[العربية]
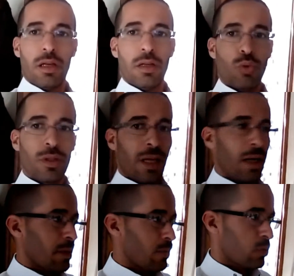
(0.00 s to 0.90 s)
آه، ولد
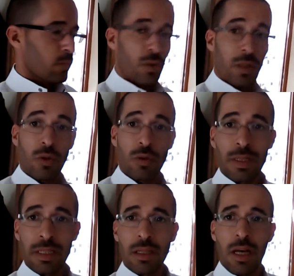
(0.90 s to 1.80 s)
عام
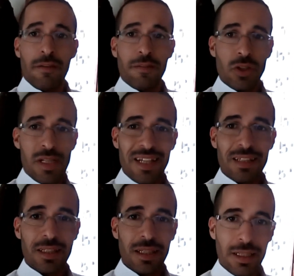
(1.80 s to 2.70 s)
1983 في
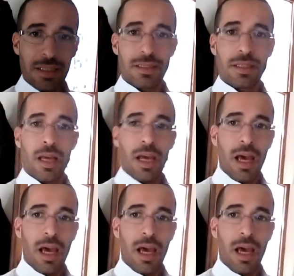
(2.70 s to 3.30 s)
جزيرة كريت